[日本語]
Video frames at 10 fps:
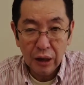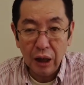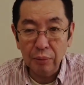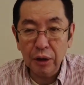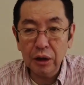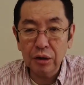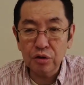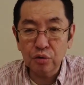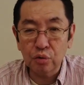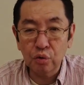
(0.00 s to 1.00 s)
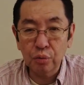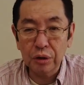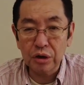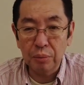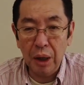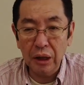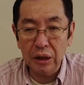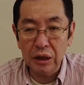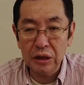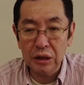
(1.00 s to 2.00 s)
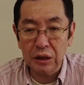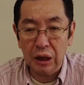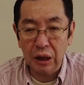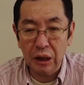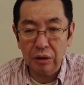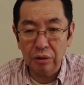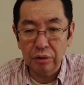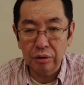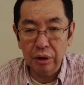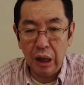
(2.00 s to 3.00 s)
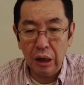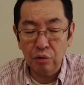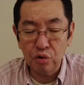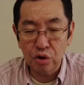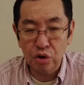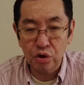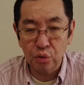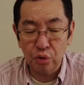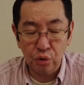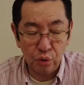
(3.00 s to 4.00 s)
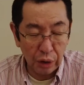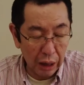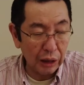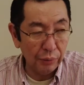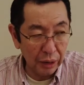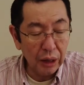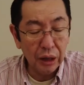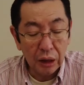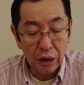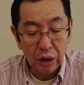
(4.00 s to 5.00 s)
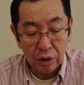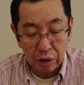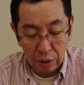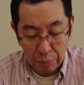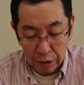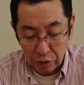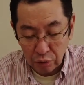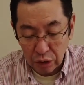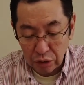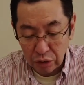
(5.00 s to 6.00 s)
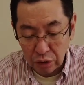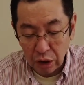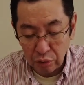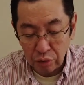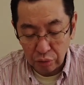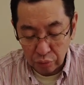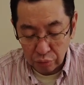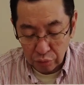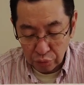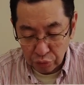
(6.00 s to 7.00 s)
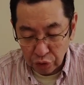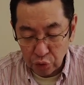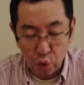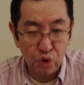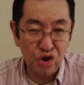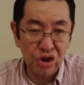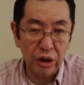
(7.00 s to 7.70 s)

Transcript: た有馬記念はちょっとこの馬としては前に行き過ぎたかなというあの状況の中ではねやっぱりと夏あの冬越し